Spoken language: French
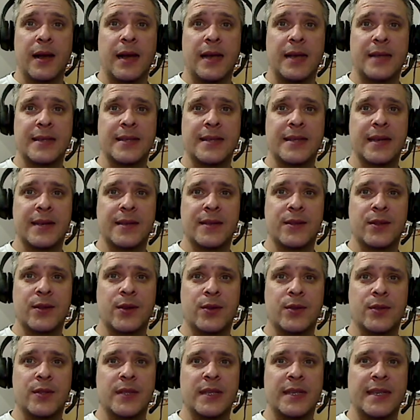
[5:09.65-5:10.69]
assez
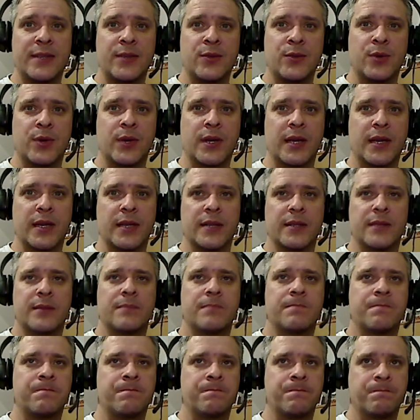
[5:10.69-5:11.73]
intense et sucré.
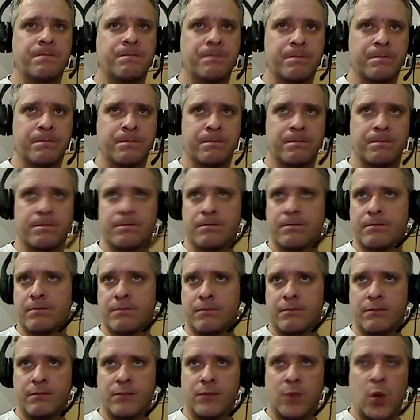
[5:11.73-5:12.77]

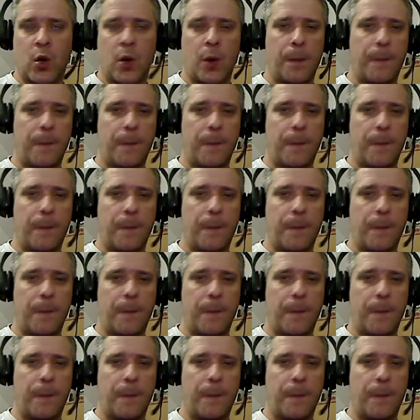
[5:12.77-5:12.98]
Bon.